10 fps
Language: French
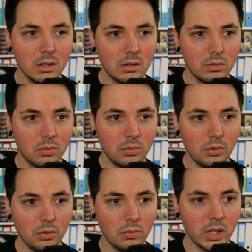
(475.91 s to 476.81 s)
Donc euh,
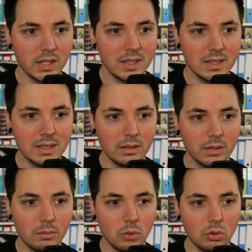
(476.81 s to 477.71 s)
voilà, ça c'était
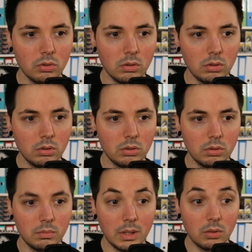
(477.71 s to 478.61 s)
vraiment euh,
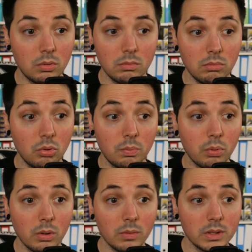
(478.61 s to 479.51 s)
bah, le
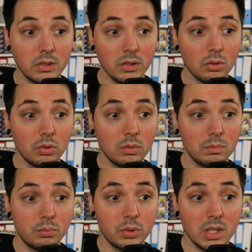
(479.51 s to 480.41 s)
point, on va dire, euh,
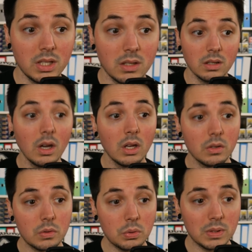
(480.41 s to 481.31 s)
boutique
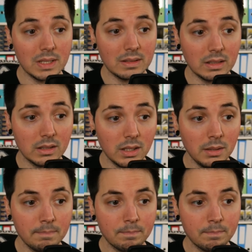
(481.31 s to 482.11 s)
sur cette année.